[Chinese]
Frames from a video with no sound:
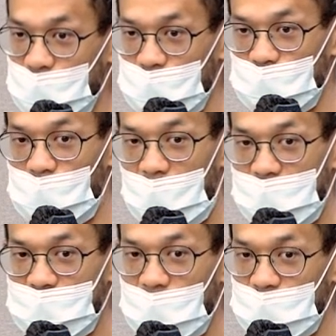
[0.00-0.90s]
座都做完了，
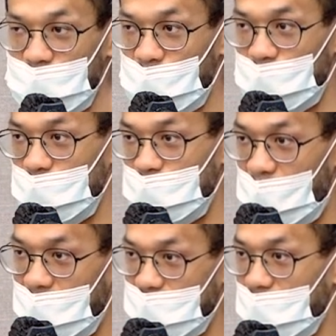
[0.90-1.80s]
我就从
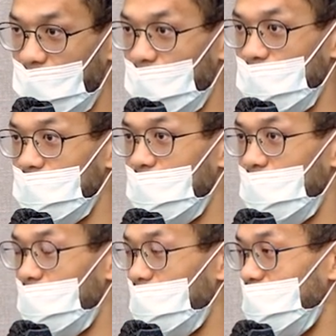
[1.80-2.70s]
UI 到
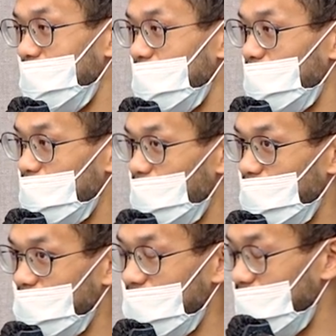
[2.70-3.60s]
呃共
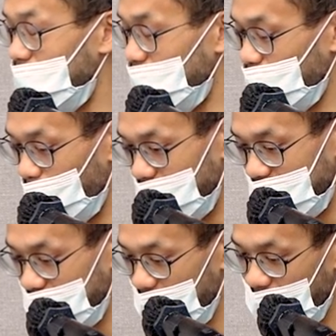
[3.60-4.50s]
用的逻辑，